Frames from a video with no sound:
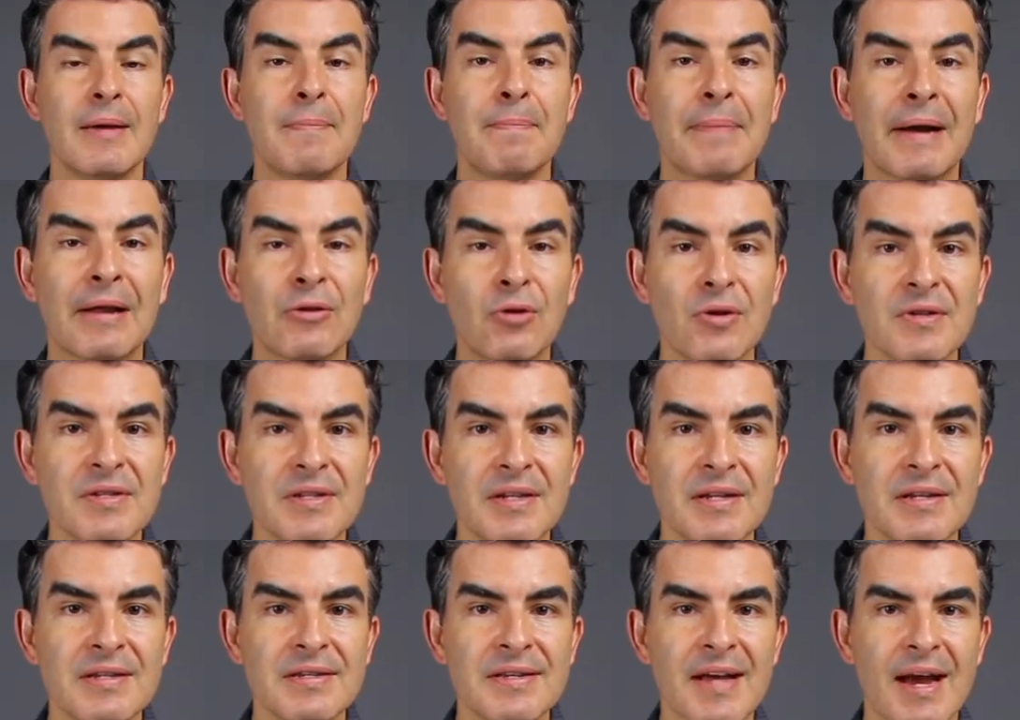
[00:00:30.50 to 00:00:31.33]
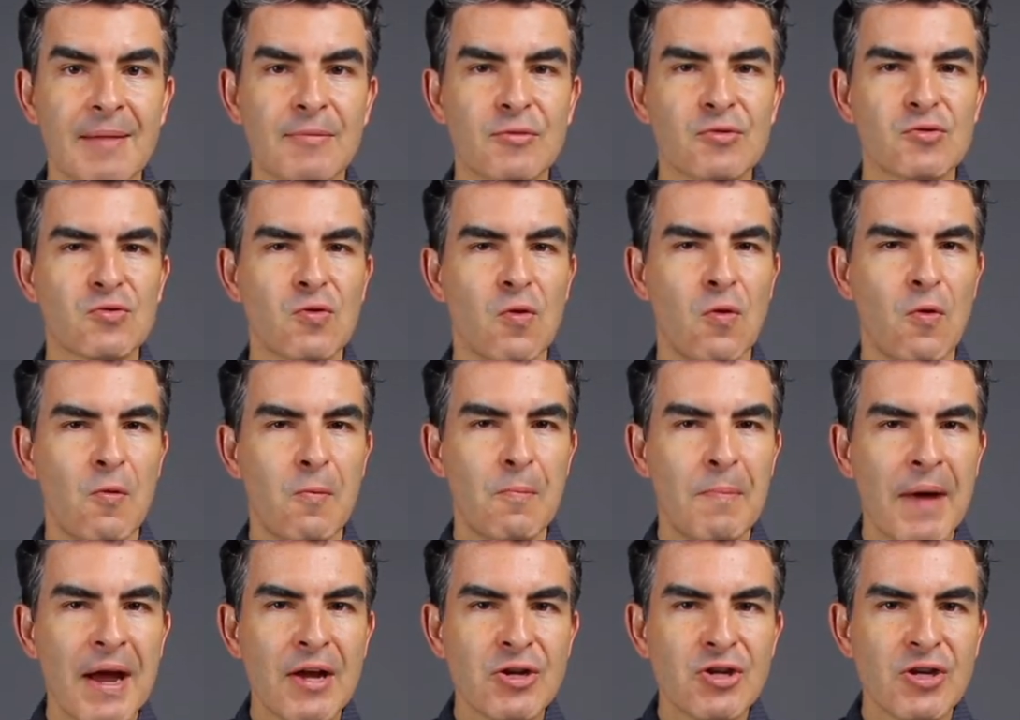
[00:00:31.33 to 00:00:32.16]
para nós iniciarmos com
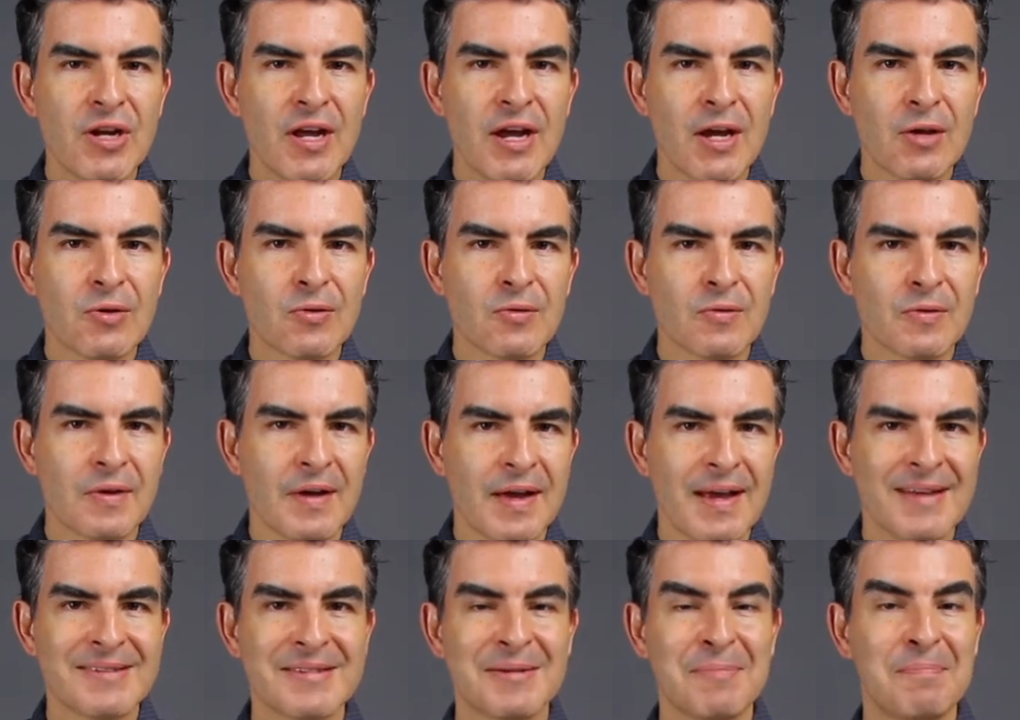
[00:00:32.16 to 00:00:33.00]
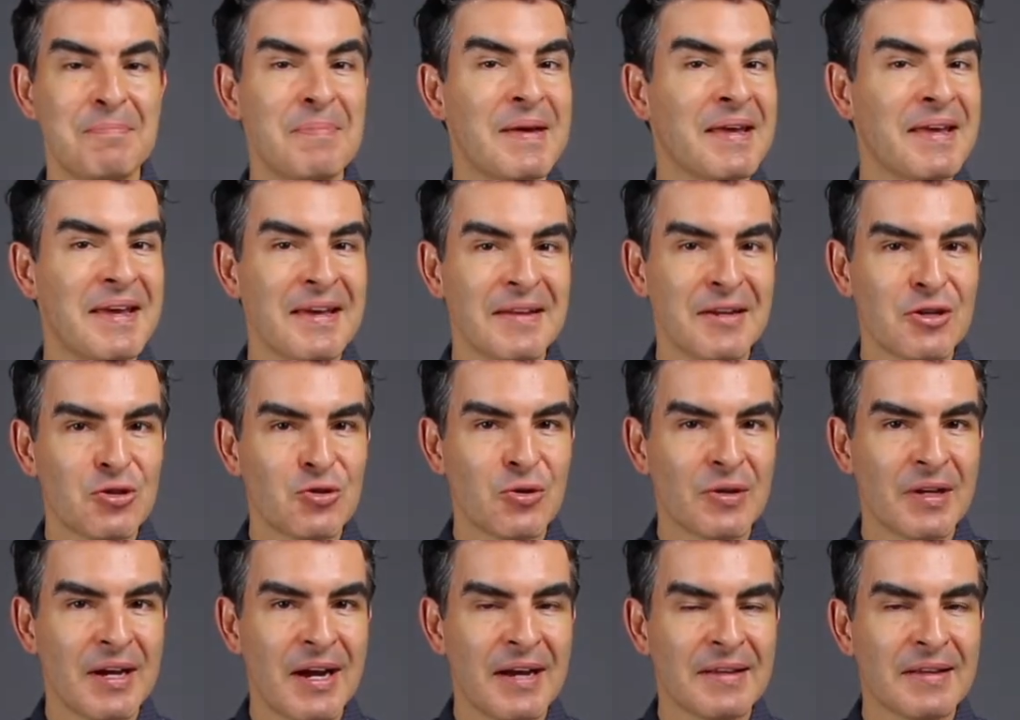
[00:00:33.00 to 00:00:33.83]
o pé direito essa pequena
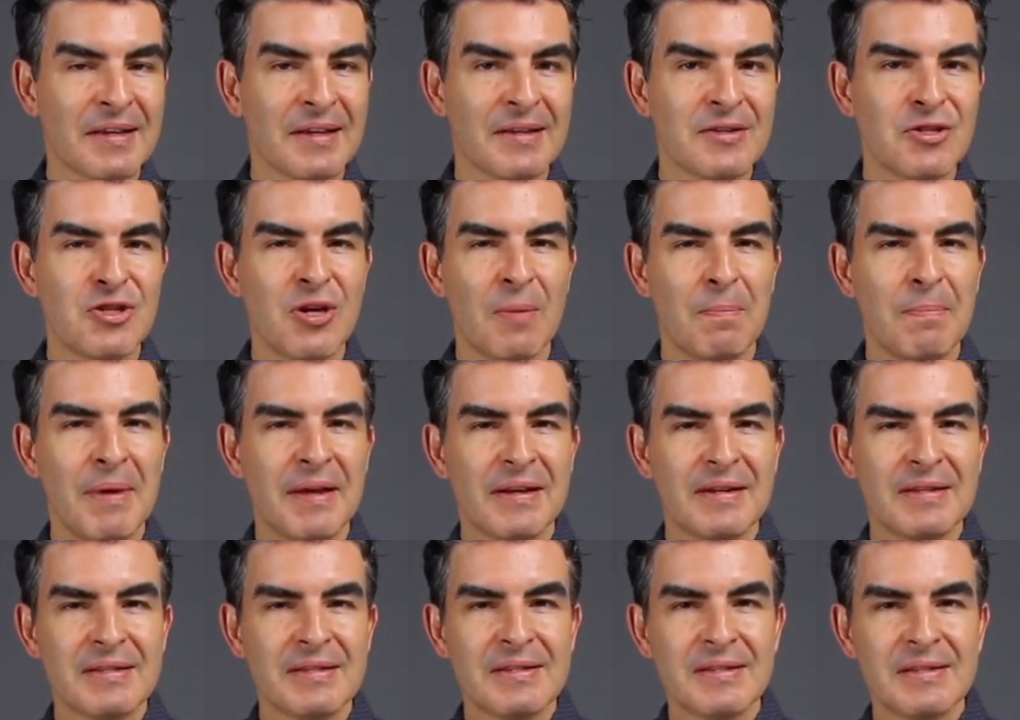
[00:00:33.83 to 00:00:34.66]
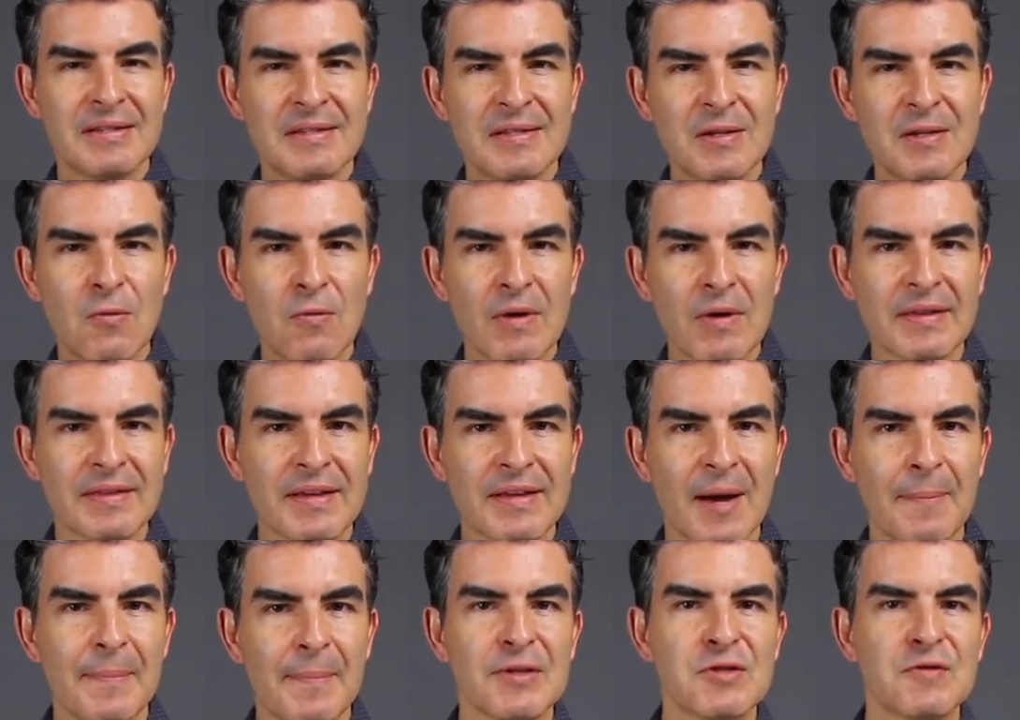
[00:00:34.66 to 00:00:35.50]
jornada de apenas cinco
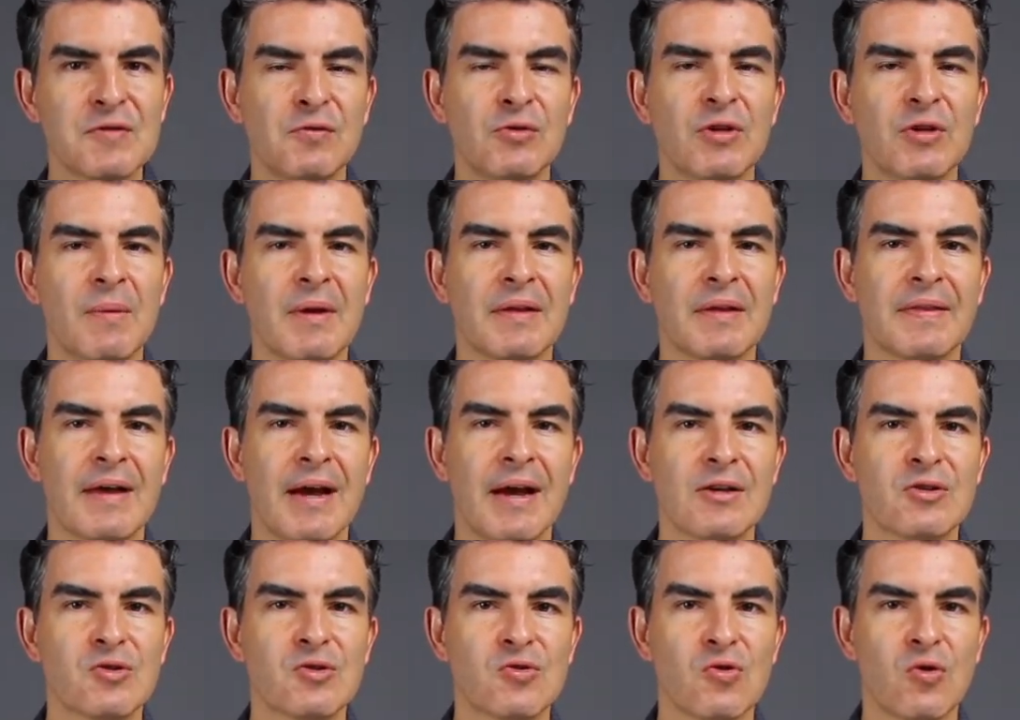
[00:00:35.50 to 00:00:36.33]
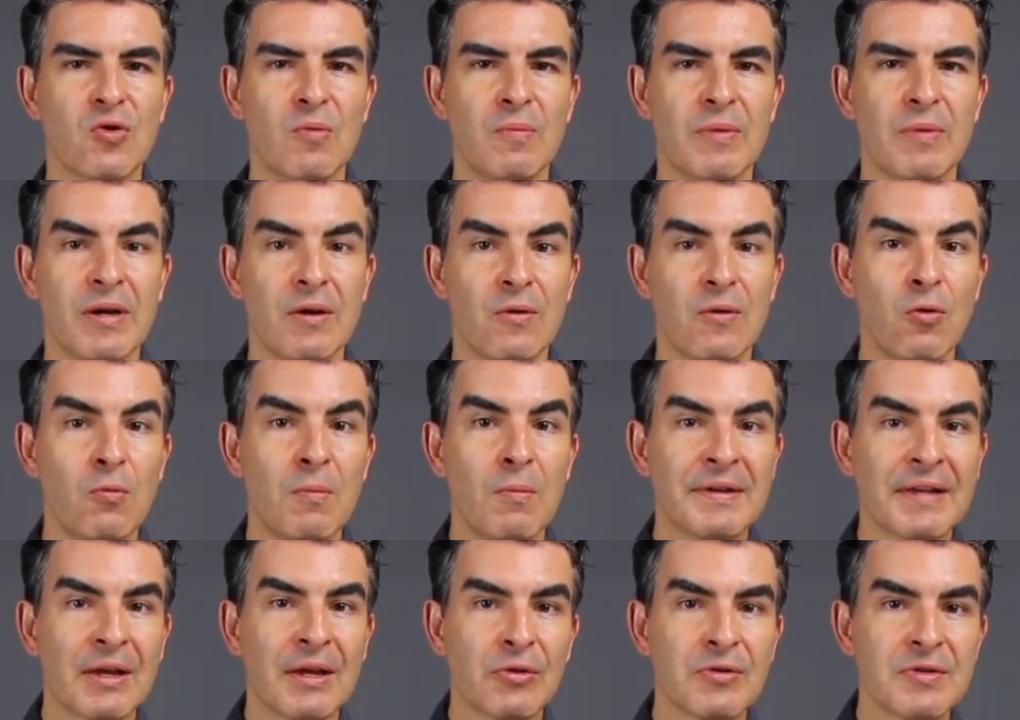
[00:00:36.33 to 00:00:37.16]
etapas fundamentais sobre o
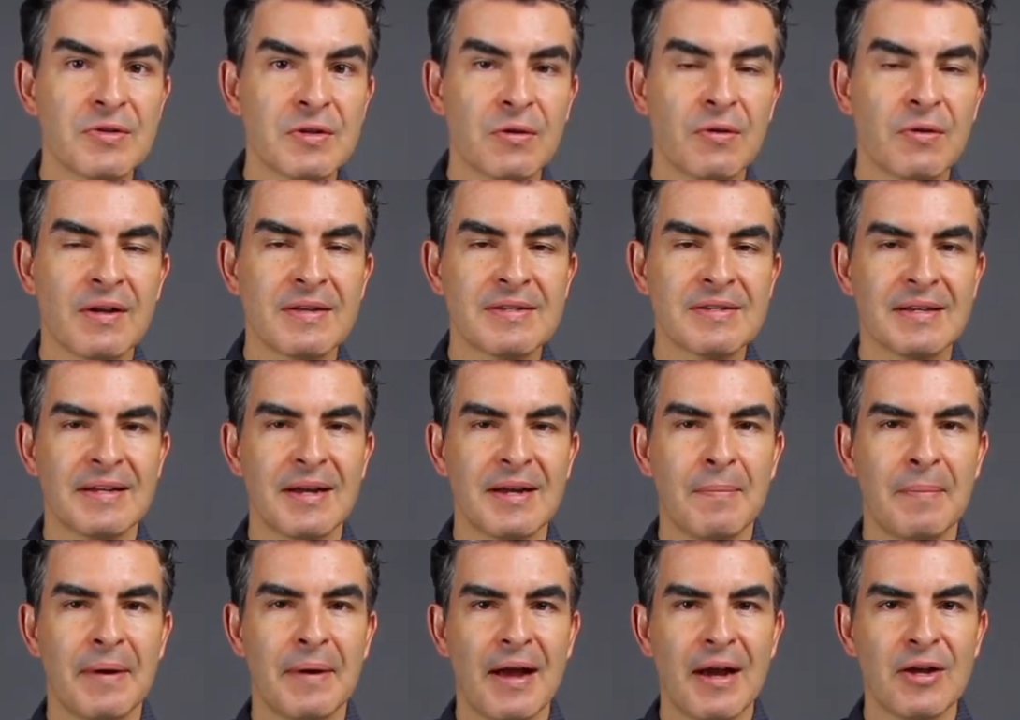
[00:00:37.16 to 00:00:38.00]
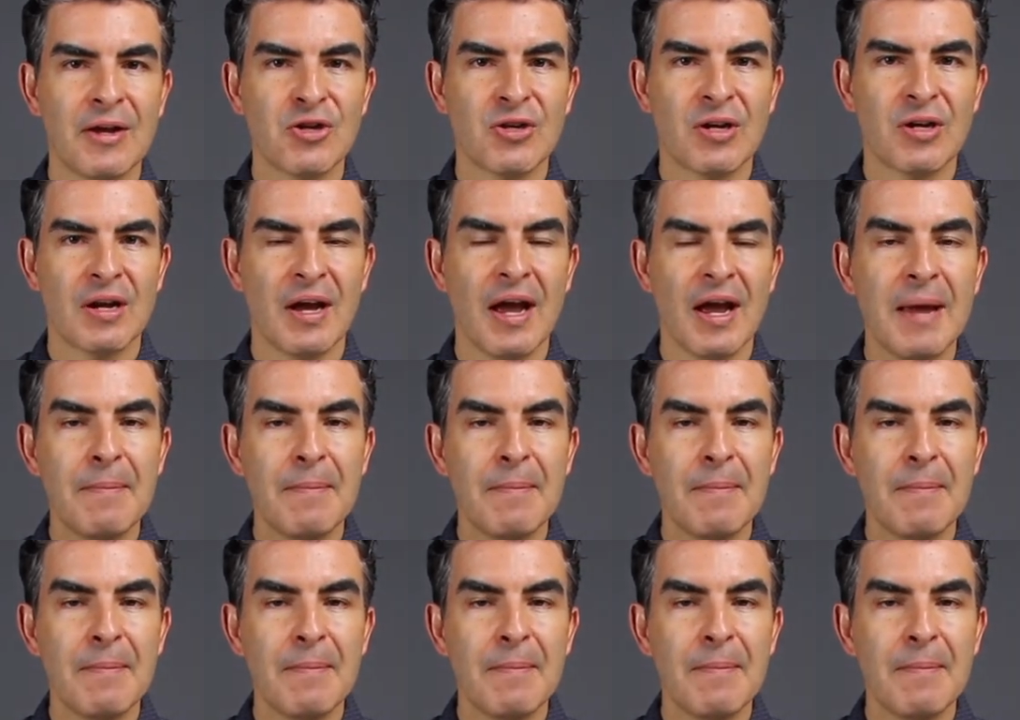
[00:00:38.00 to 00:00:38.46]
mandado de segurança na prática,